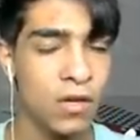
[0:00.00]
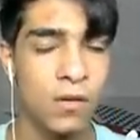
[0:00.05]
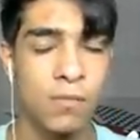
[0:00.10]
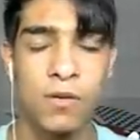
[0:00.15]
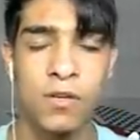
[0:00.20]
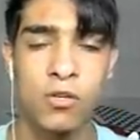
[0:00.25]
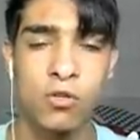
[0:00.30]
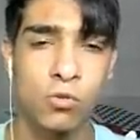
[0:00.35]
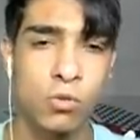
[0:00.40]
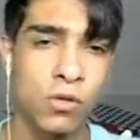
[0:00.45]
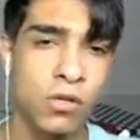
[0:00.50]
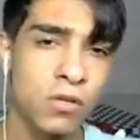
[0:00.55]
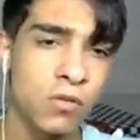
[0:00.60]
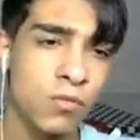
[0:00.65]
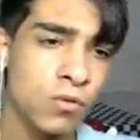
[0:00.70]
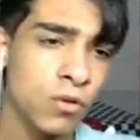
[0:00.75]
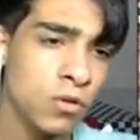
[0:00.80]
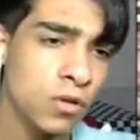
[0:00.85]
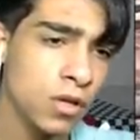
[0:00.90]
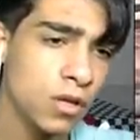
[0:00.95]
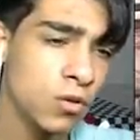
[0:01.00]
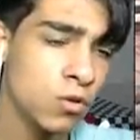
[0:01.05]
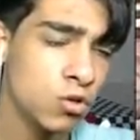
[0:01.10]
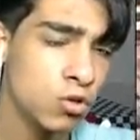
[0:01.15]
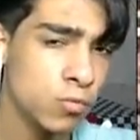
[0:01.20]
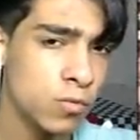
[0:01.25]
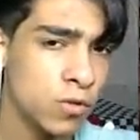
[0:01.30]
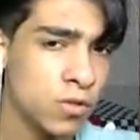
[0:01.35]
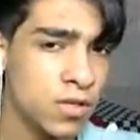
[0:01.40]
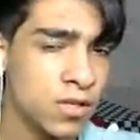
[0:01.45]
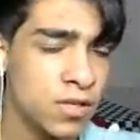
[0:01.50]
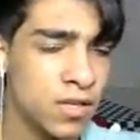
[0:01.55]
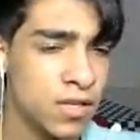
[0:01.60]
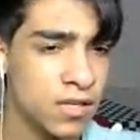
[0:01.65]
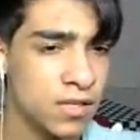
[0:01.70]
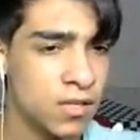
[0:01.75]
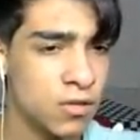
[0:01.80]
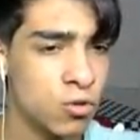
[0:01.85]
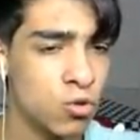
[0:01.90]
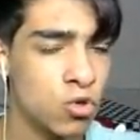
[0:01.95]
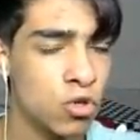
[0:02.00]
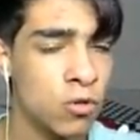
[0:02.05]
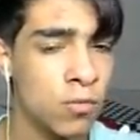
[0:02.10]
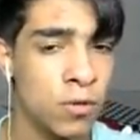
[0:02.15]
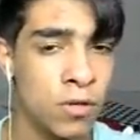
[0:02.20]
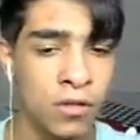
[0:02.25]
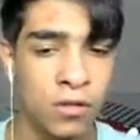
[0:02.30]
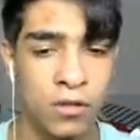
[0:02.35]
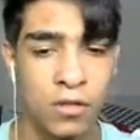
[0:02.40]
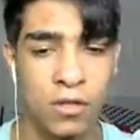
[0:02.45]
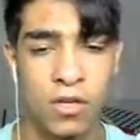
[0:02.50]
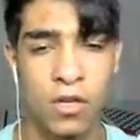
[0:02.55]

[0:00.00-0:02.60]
Bir sonraki videoda görüşmek üzere. Kendinize çok iyi bakın.